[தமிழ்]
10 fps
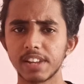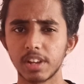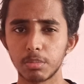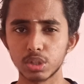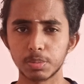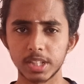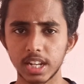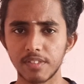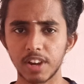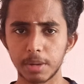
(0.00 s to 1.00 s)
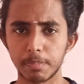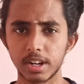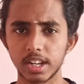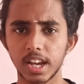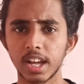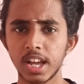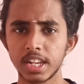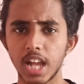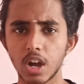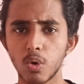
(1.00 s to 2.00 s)
வேறு வேறு புக்ஸ் பற்றிலாம் ஃப்ளட் பண்ணுங்கள்
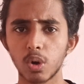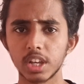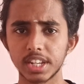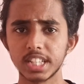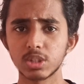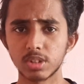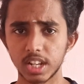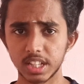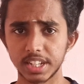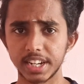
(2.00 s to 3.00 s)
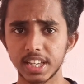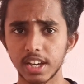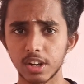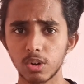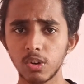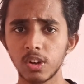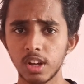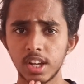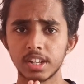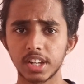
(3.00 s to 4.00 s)
நாங்கள் உங்களுக்கு ரீச் அவுட் ஆகிறதுக்கு ரெடியாக இருக்கோம்
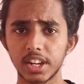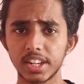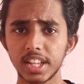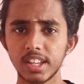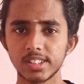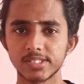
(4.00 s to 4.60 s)
நன்றி